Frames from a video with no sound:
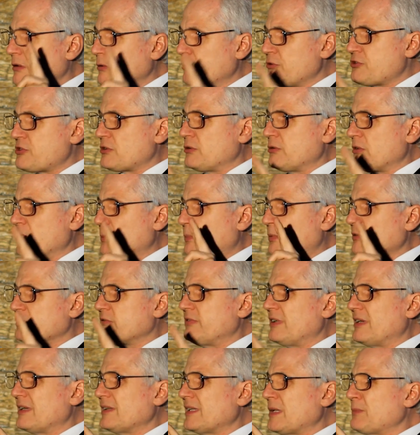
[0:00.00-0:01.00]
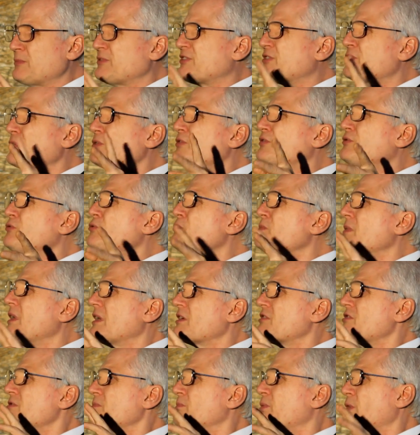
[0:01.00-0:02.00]
klucz, który pozwala nam
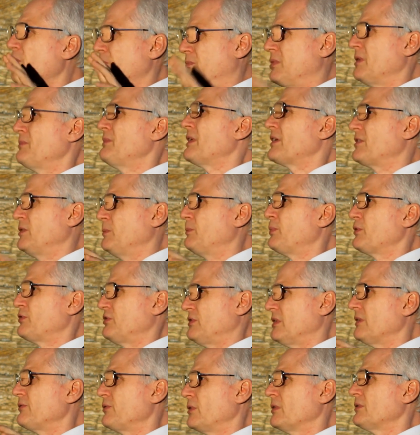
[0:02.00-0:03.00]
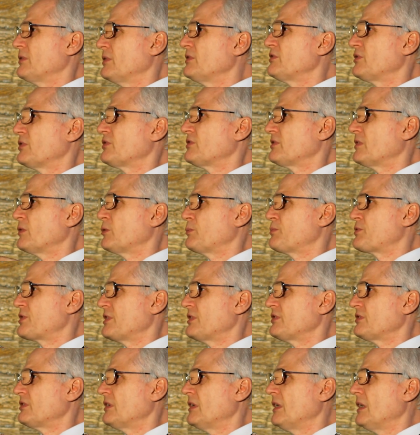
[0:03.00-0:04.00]
zrozumieć problem, jaki postawiony został
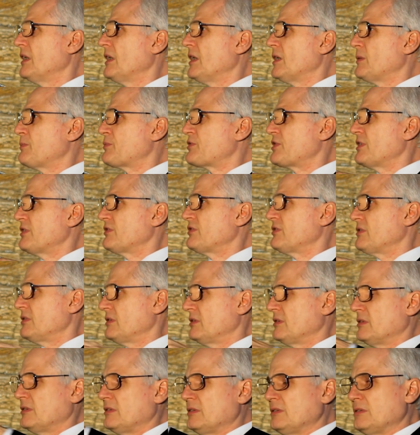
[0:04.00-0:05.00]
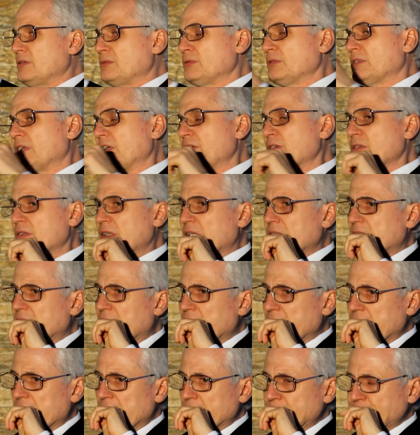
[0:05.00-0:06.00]
przez, przez y, tutaj
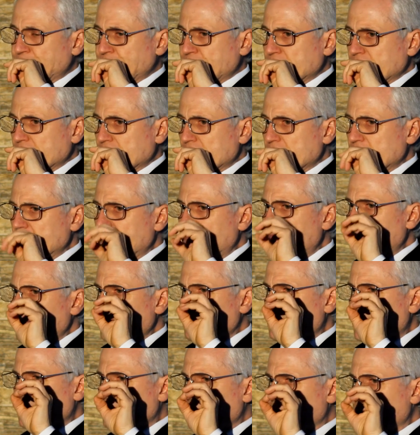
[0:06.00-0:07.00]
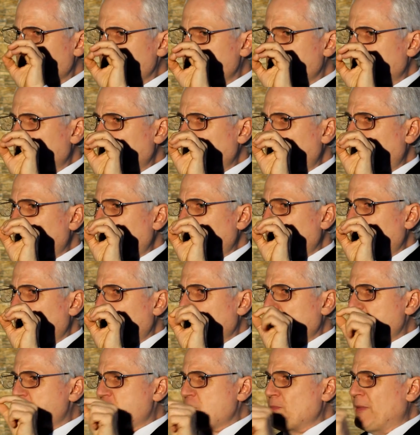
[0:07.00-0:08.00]
Jonatana. Dlatego, że
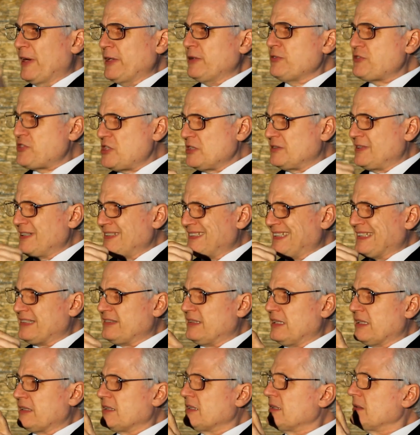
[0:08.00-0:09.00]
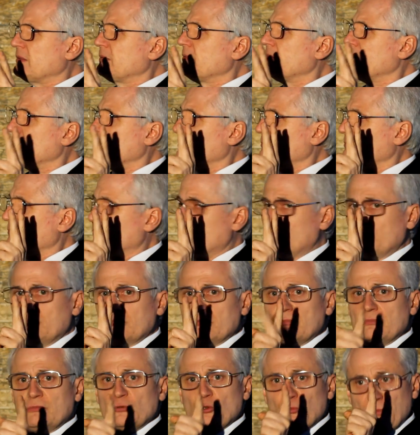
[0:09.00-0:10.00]
mając się tej zasady,
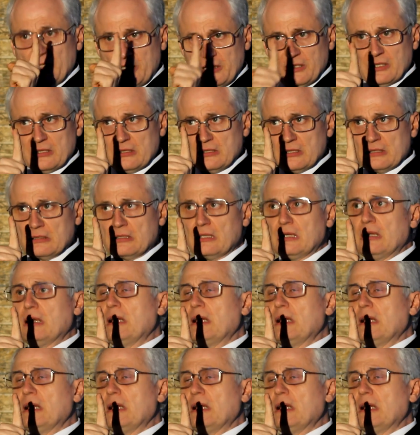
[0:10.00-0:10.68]
numer jeden,